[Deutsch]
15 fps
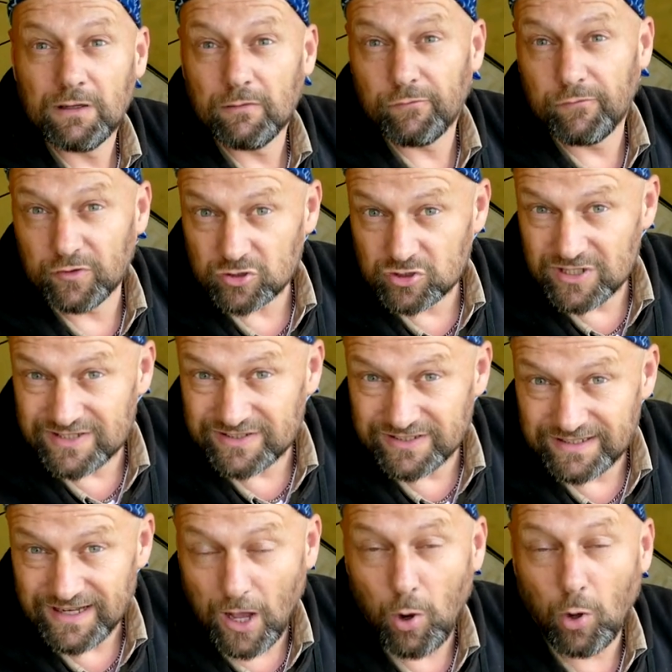Fische
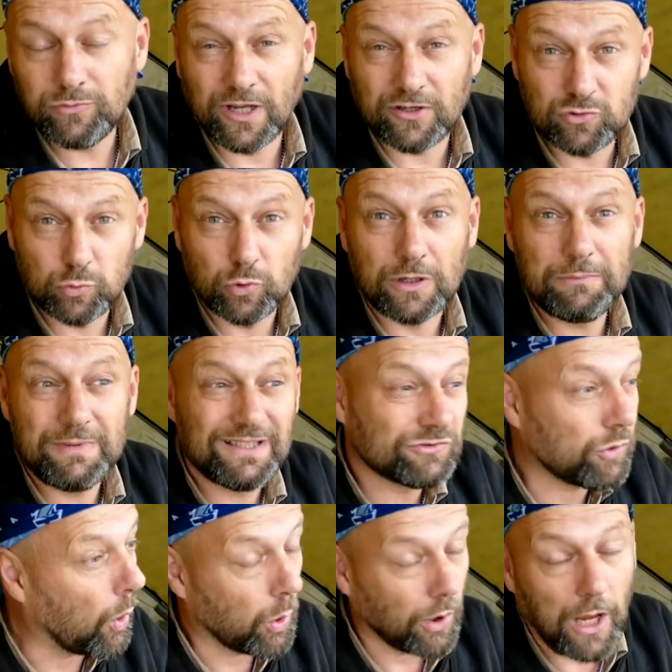sind auch naturgemäß
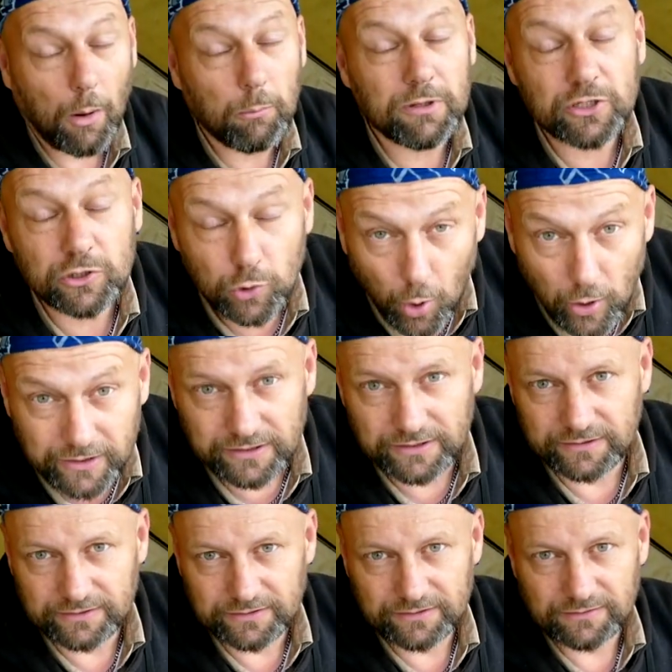unglaublich
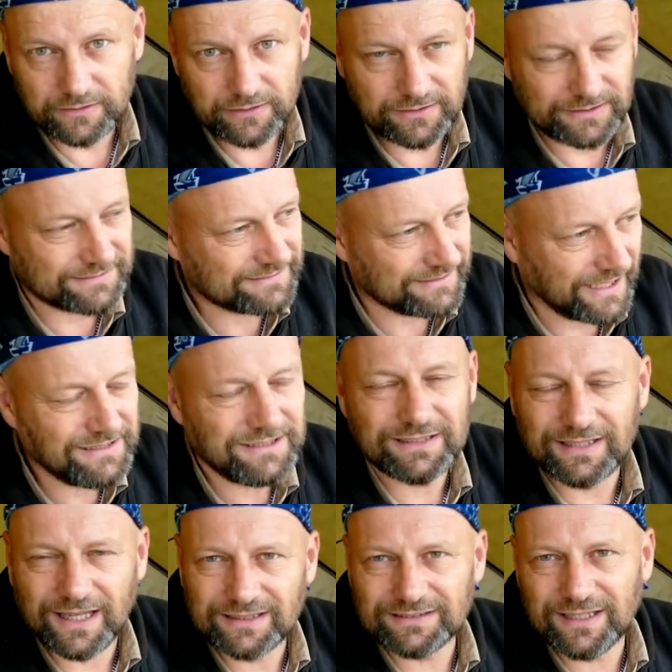neugierig. Nicht? Das zeigt die
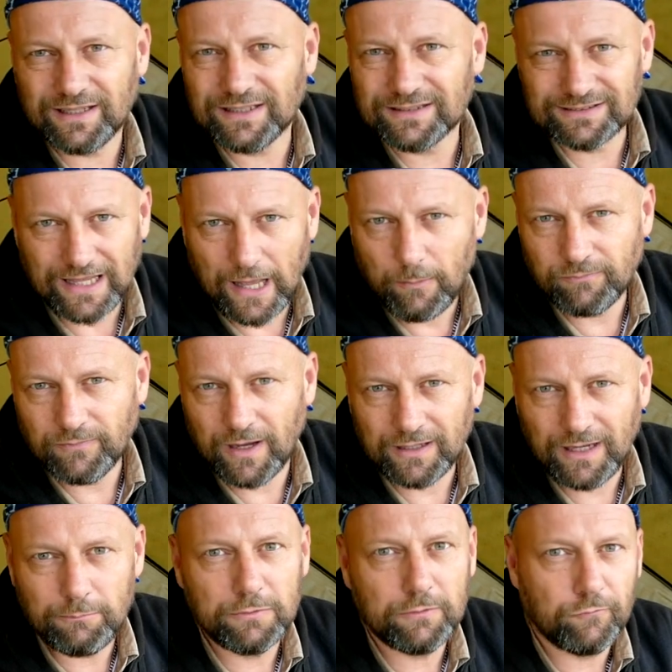Tatsache, dass
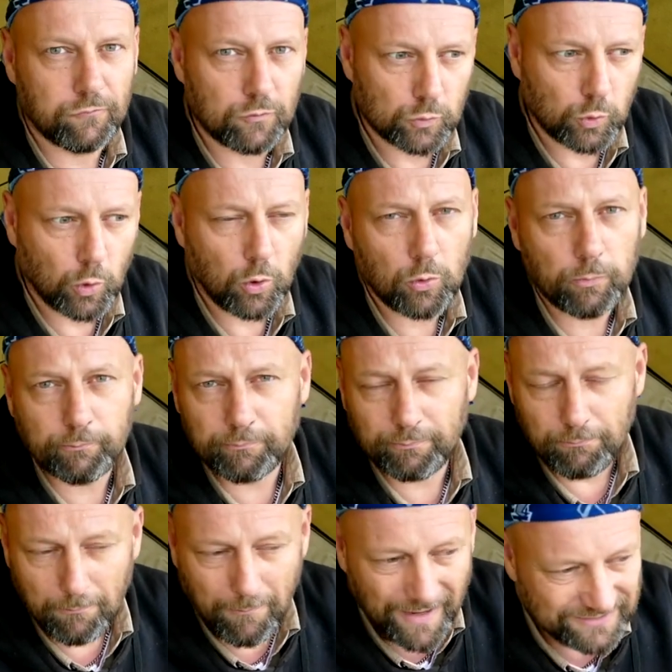Karpfenangler mit
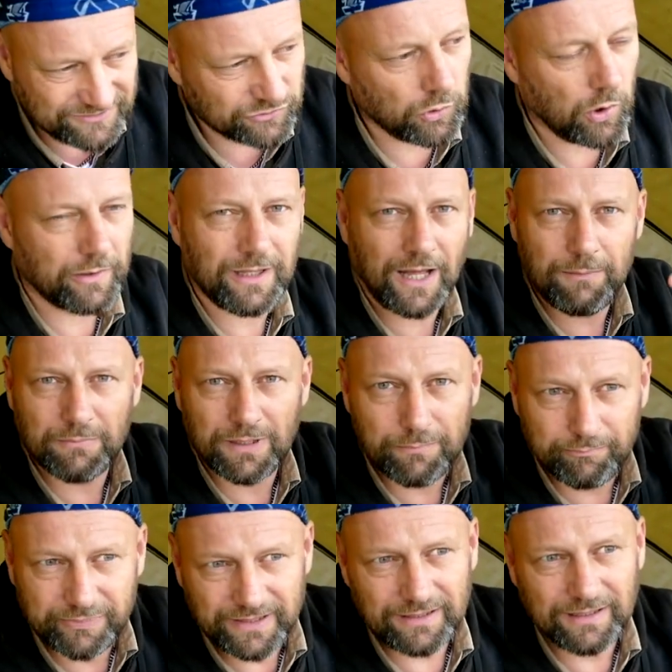Fluo-Maiskörnern,
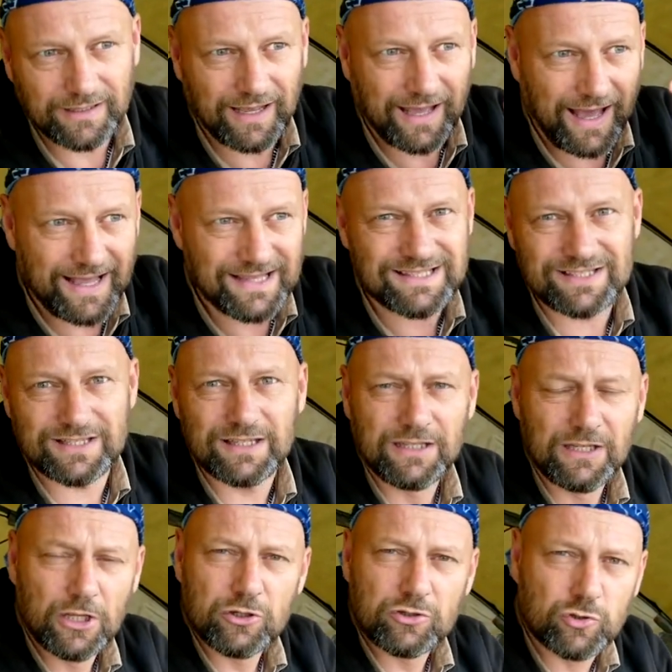mit pinken
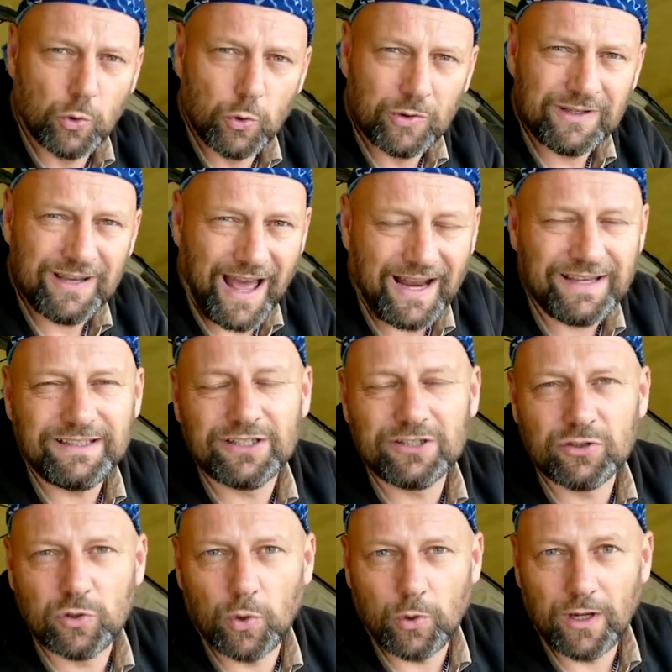Reiztönen an
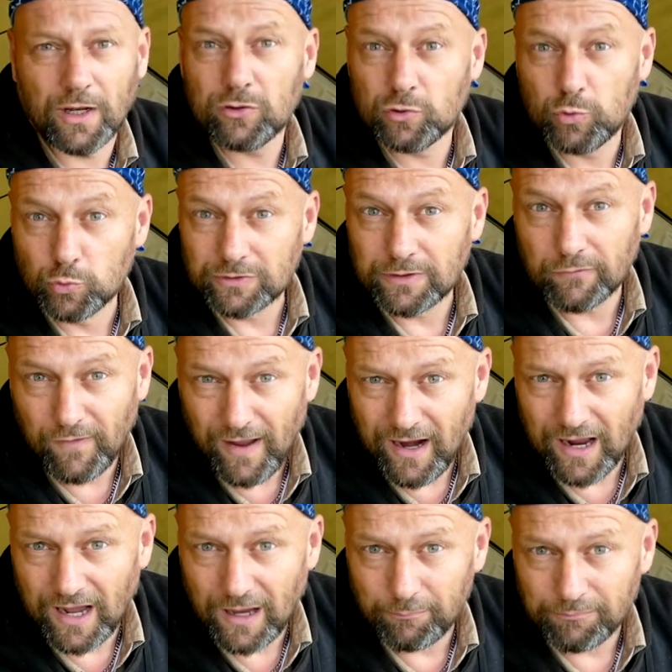ihren Ködern gut
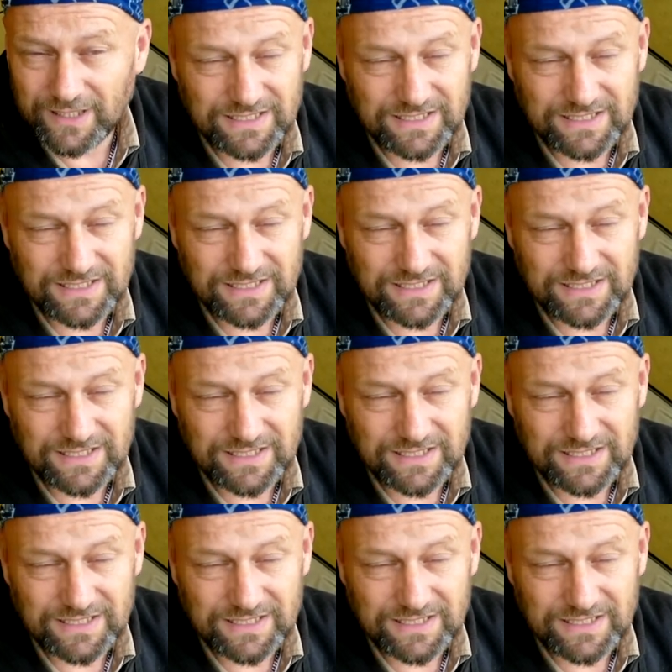gefangen haben.